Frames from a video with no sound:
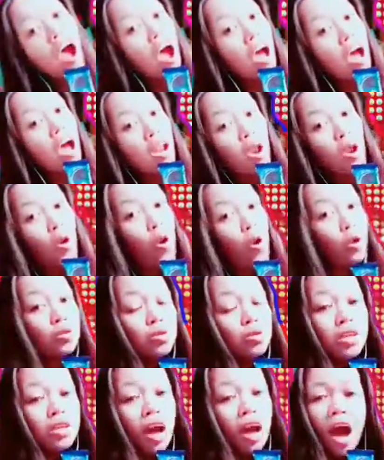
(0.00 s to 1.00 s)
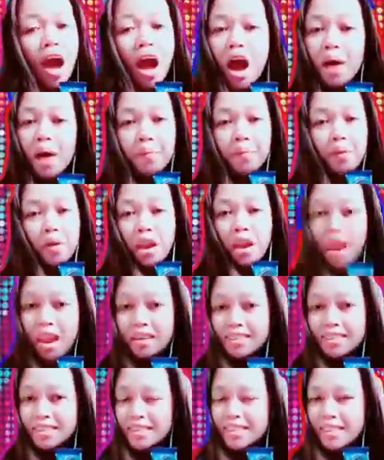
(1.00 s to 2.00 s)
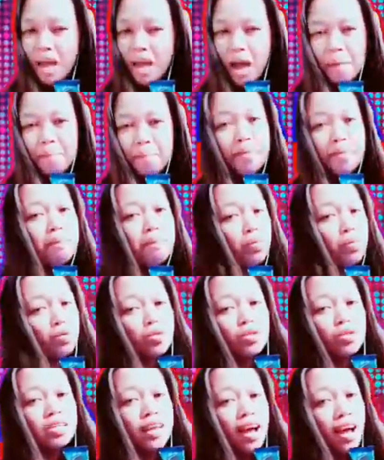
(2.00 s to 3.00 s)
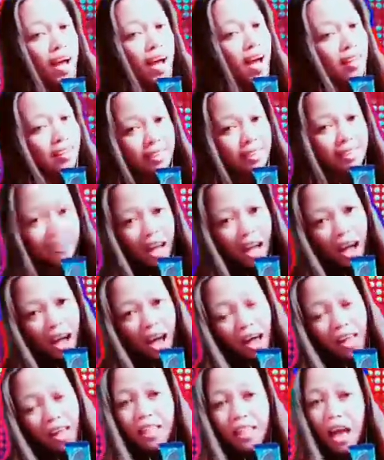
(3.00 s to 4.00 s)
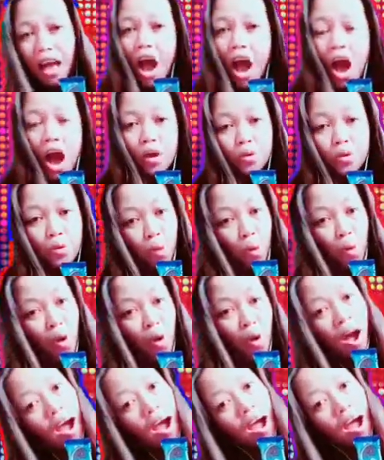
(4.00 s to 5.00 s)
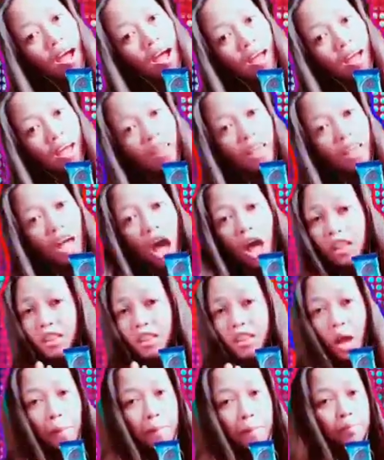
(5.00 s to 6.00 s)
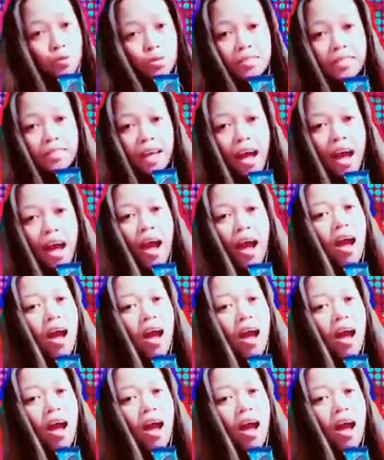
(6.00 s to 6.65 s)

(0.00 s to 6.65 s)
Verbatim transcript: Halos kahapon lang sinabi mo sa akin na tayo ay tapos na.